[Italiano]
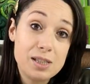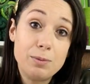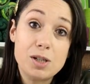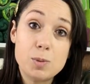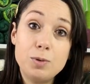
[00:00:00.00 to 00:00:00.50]

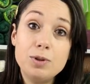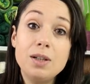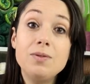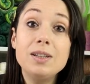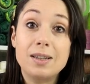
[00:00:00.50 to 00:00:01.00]
possiamo
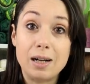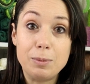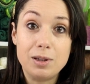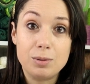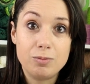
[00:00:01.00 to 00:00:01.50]
rispondervi
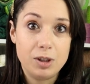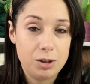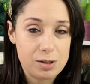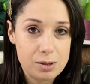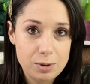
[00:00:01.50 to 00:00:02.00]
tramite un
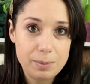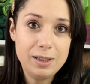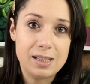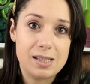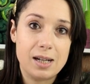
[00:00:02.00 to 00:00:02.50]
video e
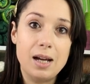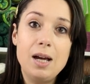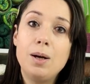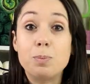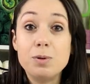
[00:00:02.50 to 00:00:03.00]
sicuramente essere
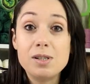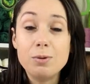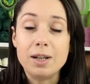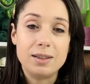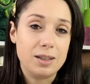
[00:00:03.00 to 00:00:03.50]
più
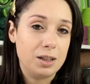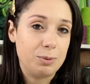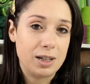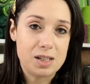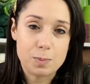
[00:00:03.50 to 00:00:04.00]
esaurienti di
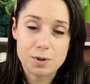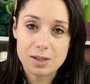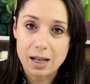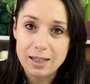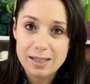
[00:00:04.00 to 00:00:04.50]
una
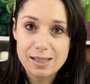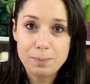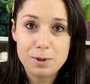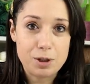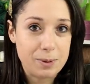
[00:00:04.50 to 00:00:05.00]
risposta
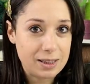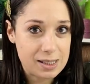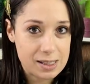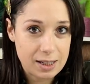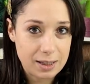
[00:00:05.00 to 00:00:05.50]

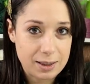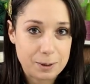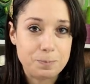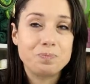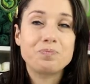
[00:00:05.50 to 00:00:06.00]
semplicemente
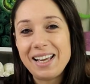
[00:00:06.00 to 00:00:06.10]
scritta.